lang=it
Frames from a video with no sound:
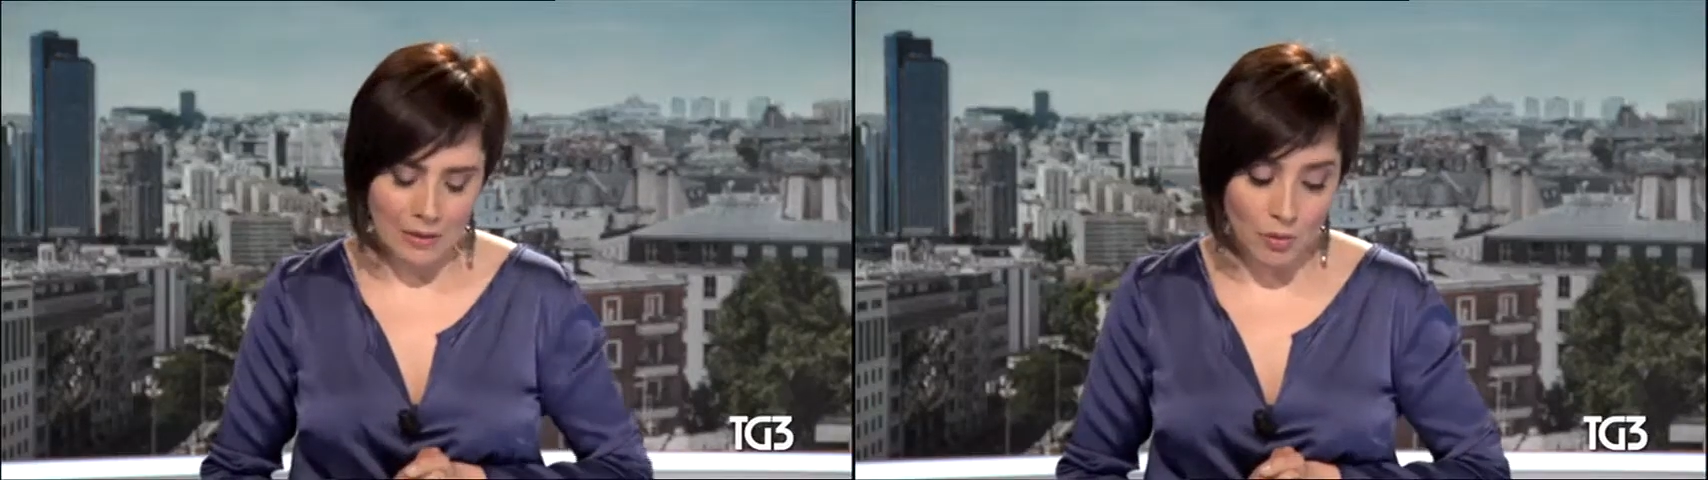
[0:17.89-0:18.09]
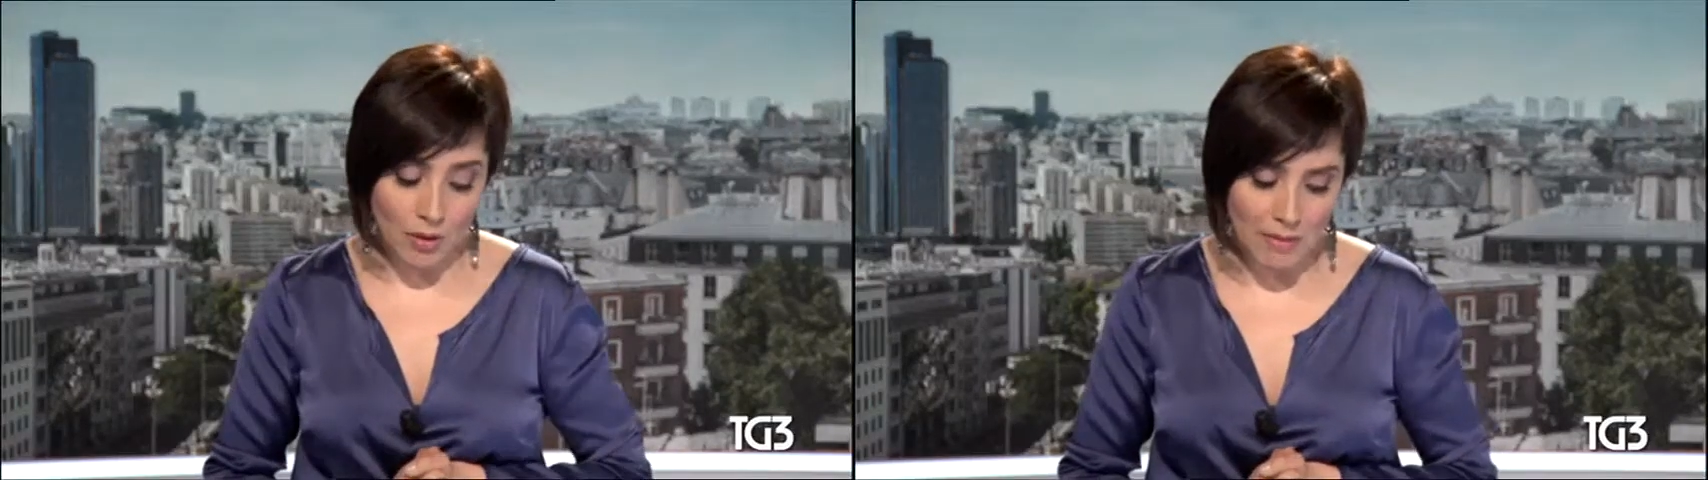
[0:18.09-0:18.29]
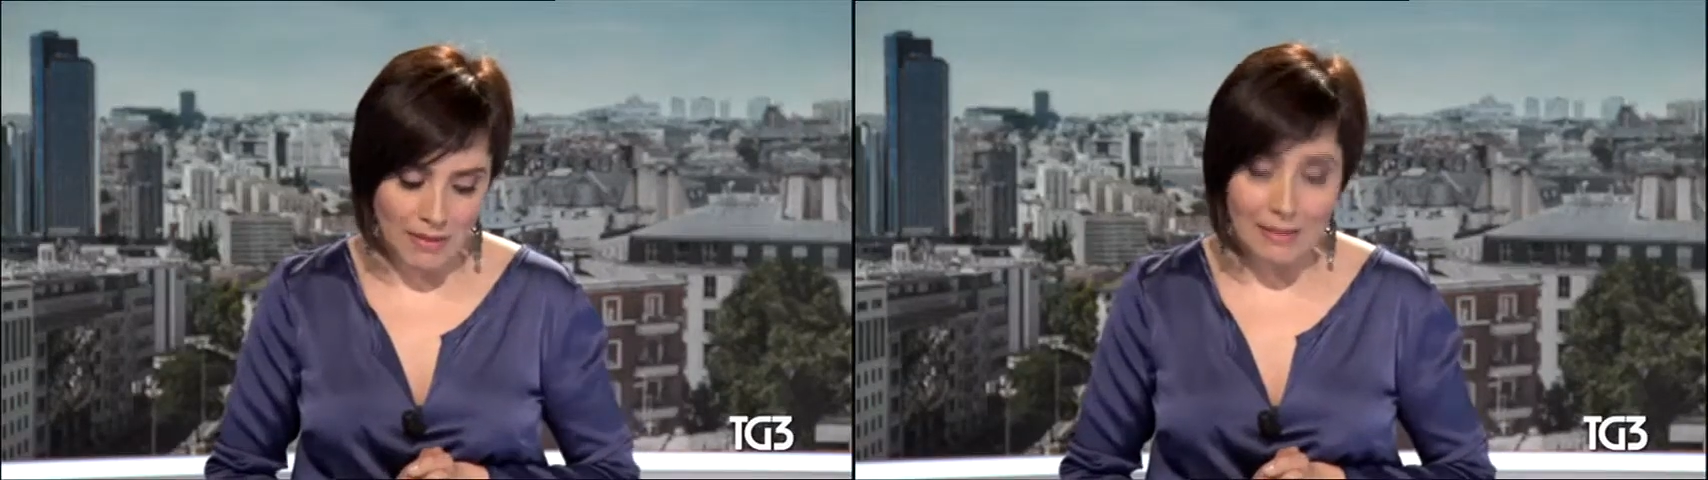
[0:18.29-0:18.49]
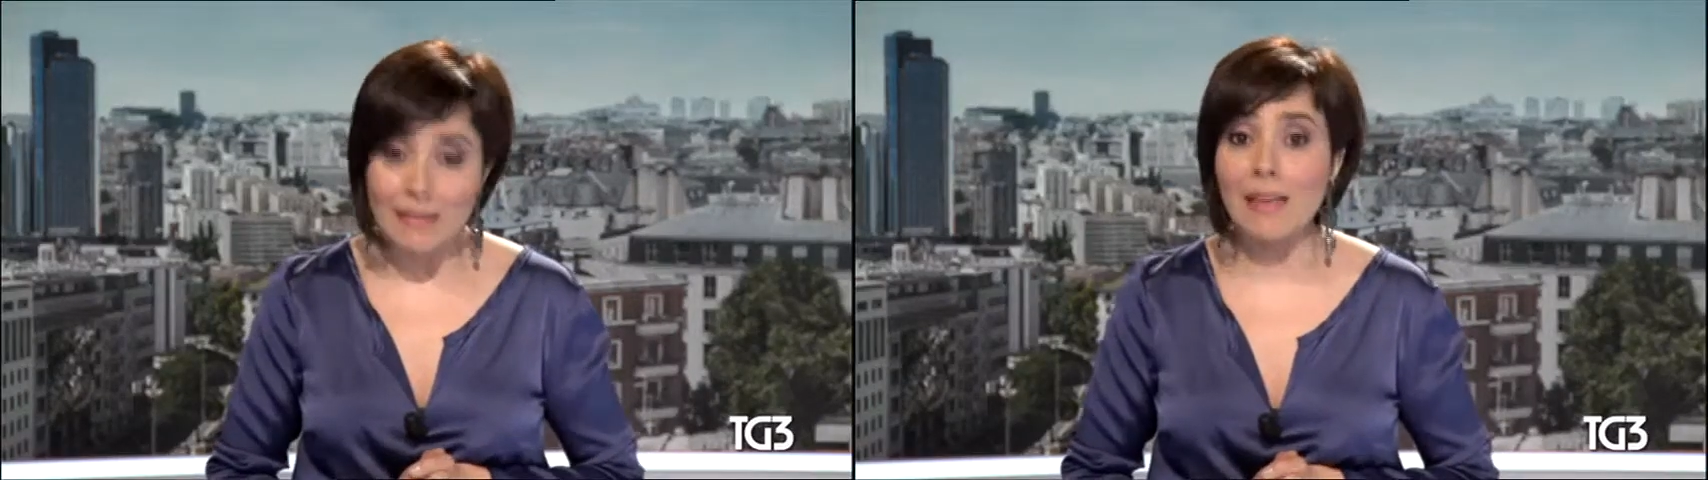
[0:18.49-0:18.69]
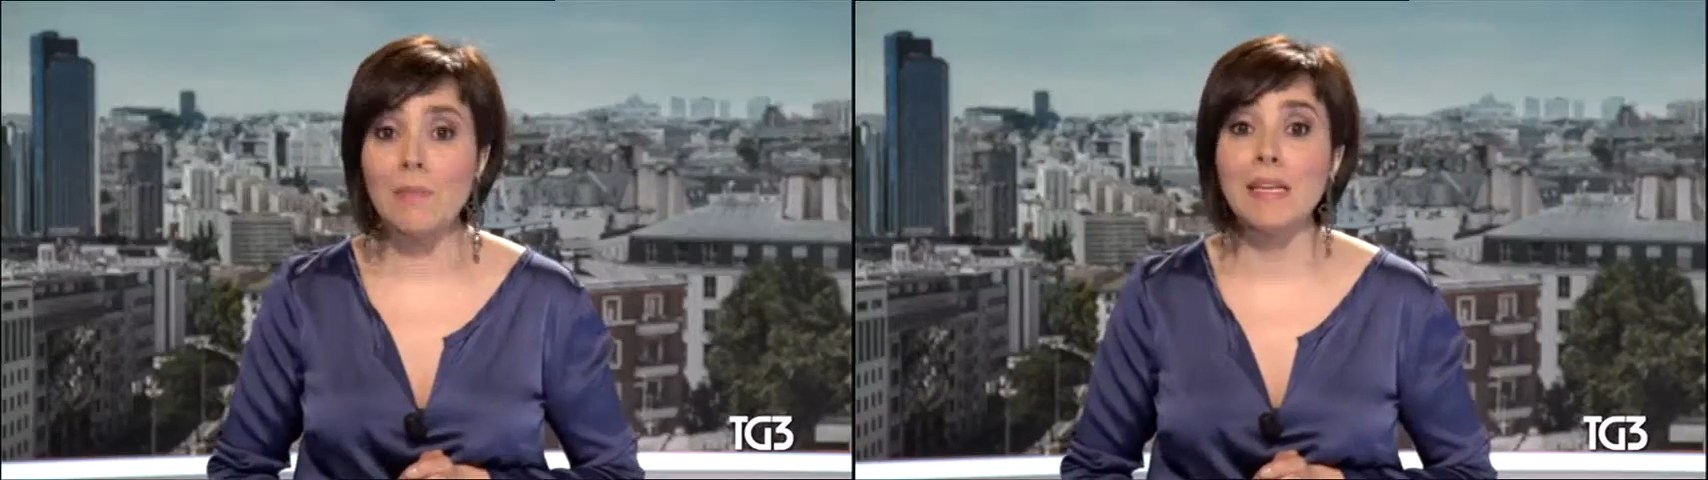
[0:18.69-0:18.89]

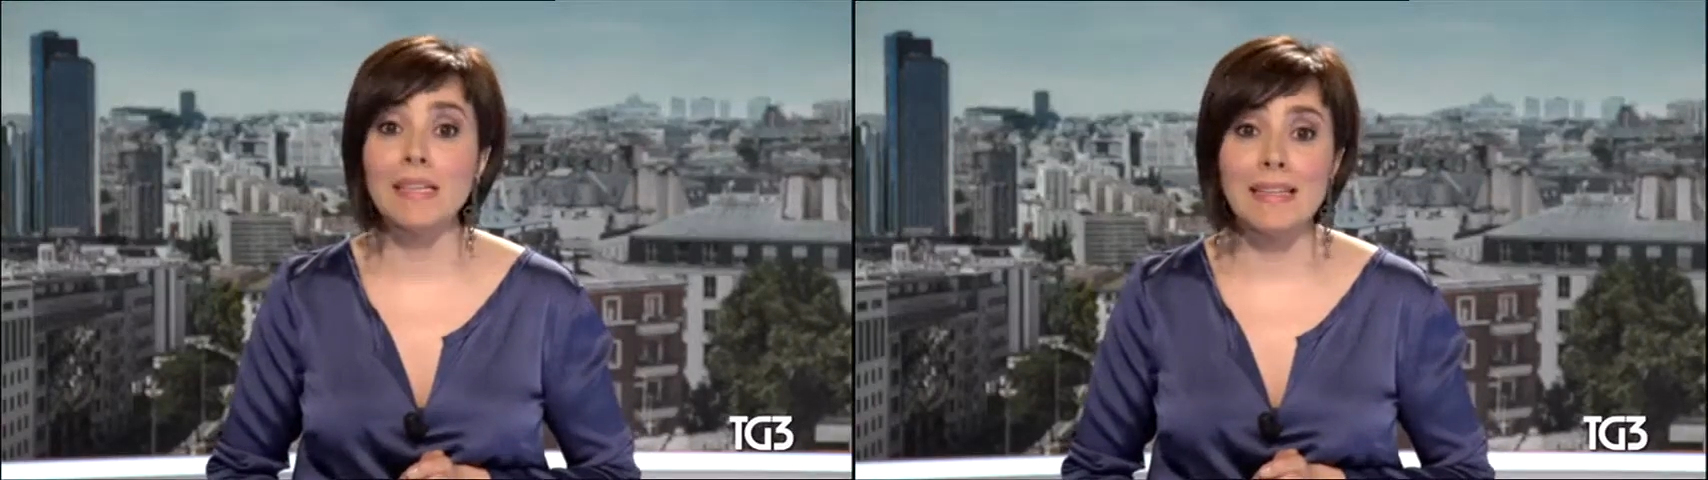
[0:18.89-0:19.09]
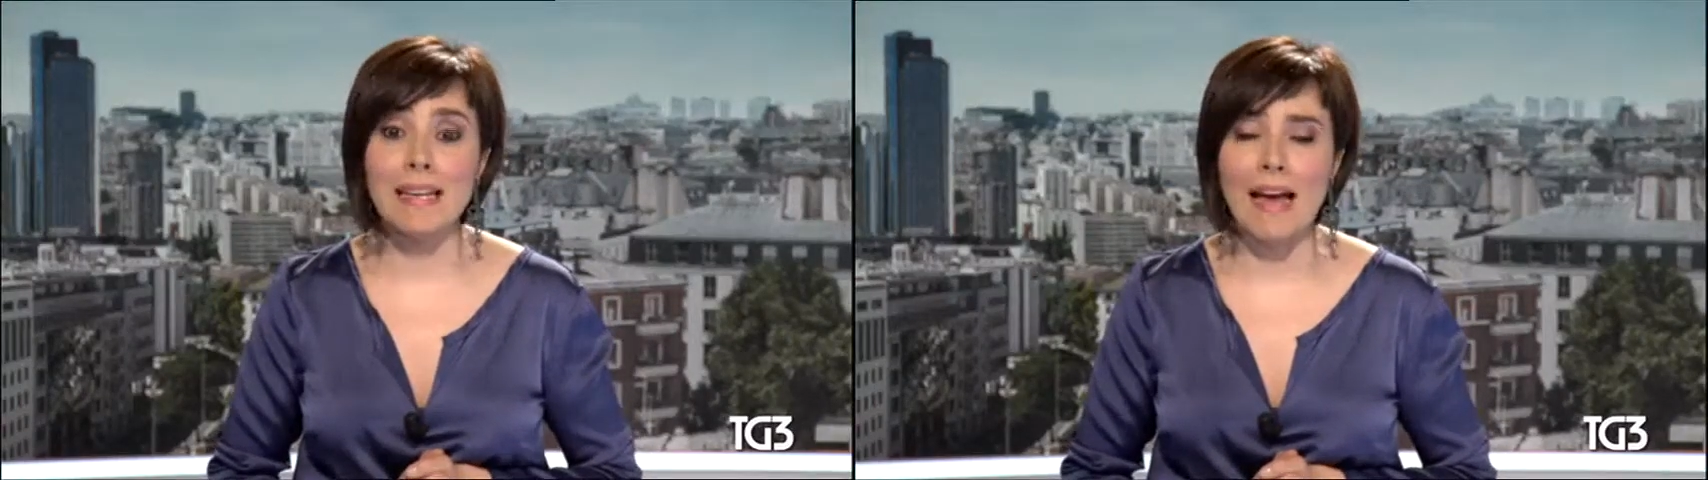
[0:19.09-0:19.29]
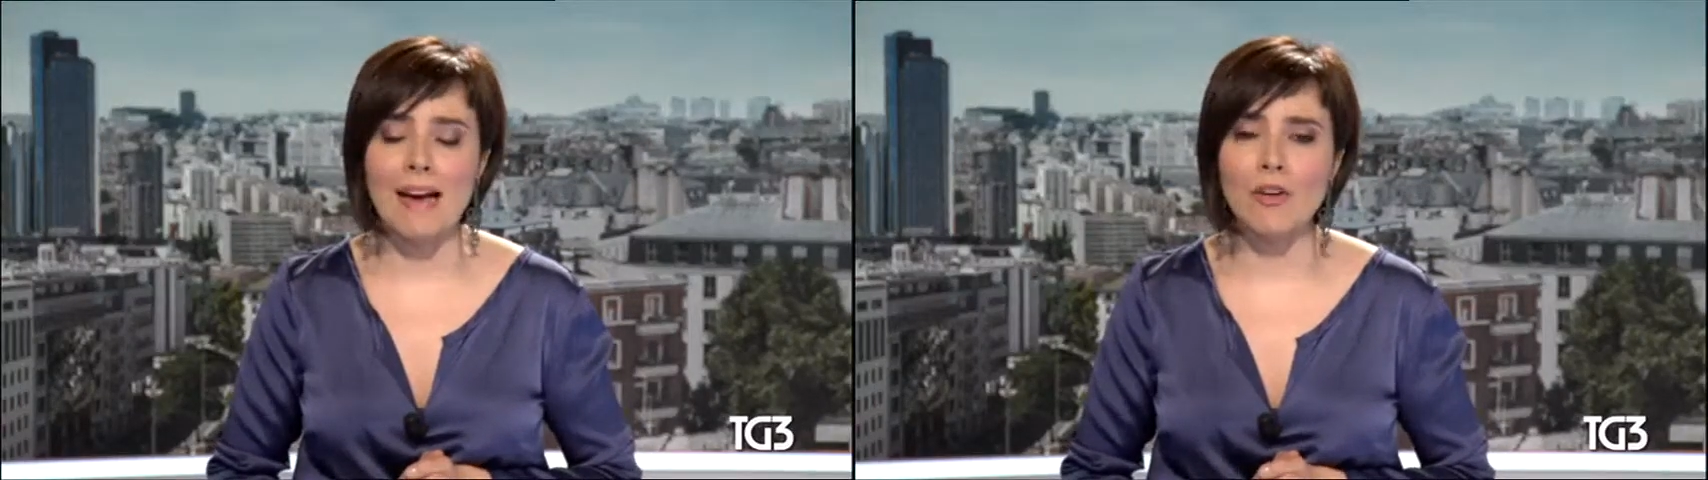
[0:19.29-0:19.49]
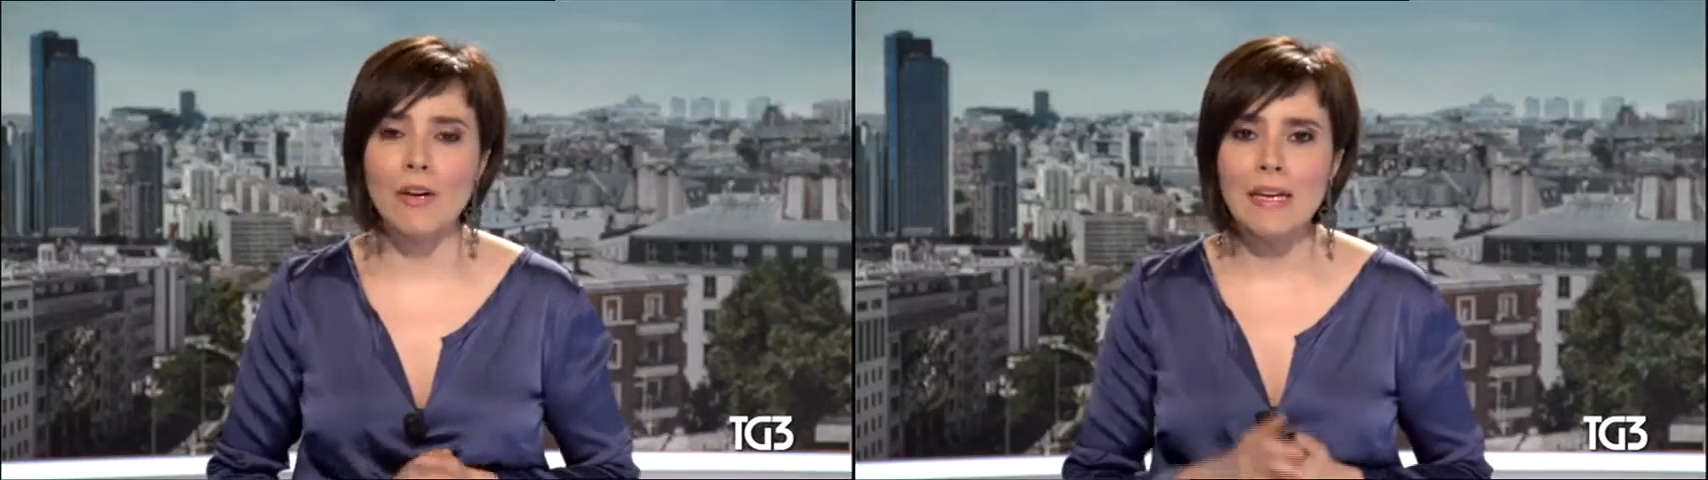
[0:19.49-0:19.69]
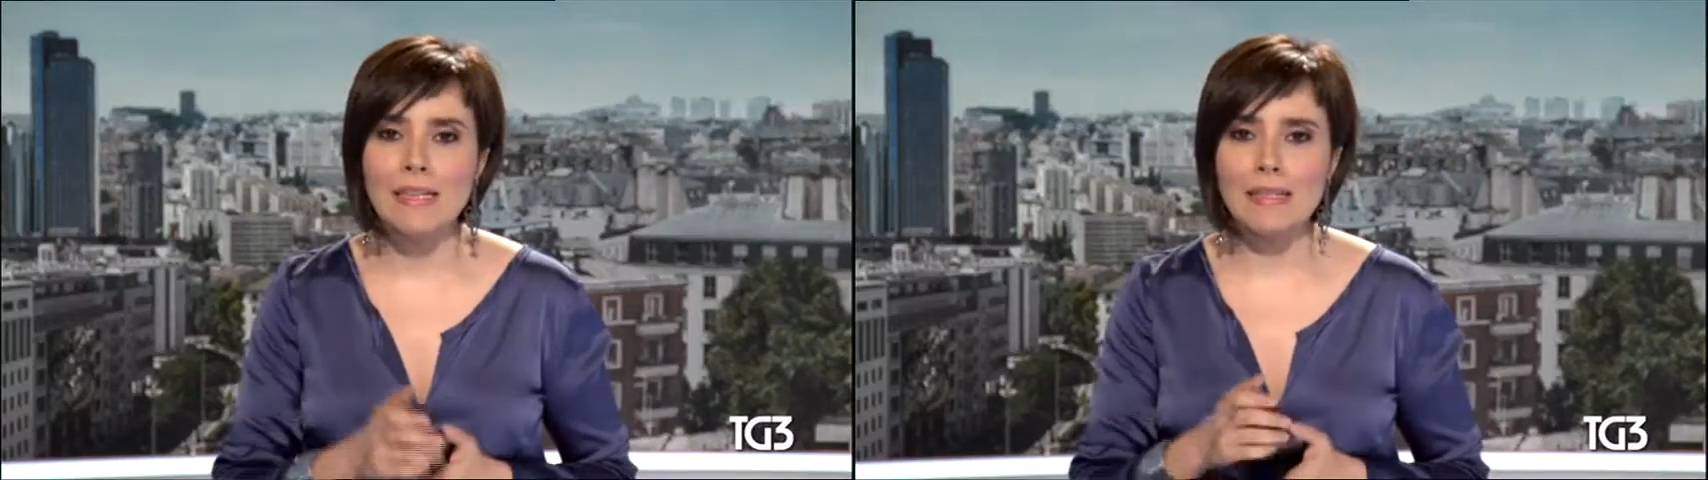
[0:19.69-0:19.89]
naturalmente in termini di denaro.